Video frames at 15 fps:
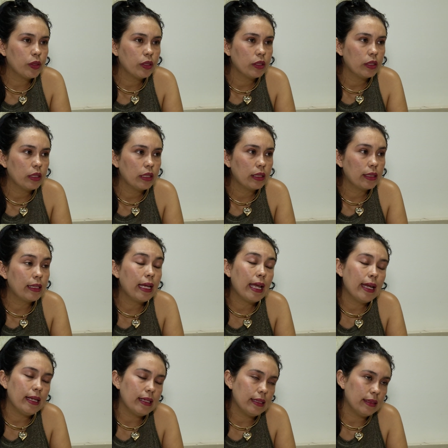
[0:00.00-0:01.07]
o que realmente
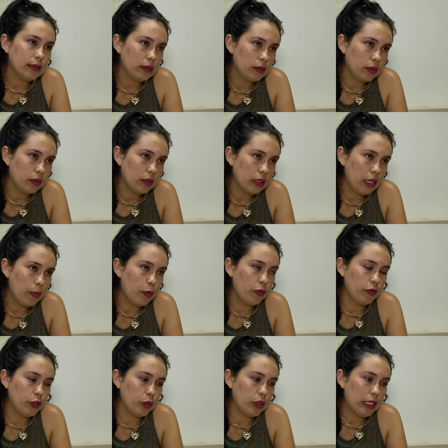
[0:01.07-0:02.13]
deseja é que
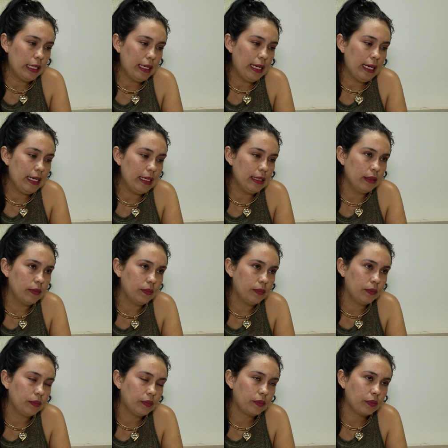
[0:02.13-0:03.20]
o filho seja
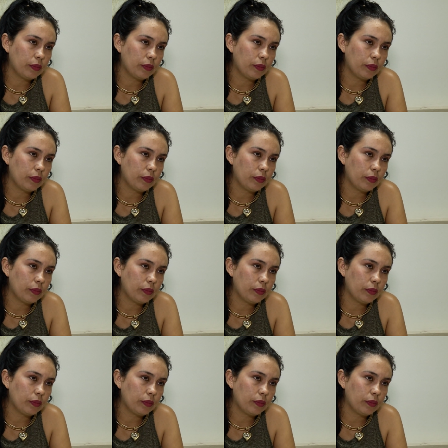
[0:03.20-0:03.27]
acolhido.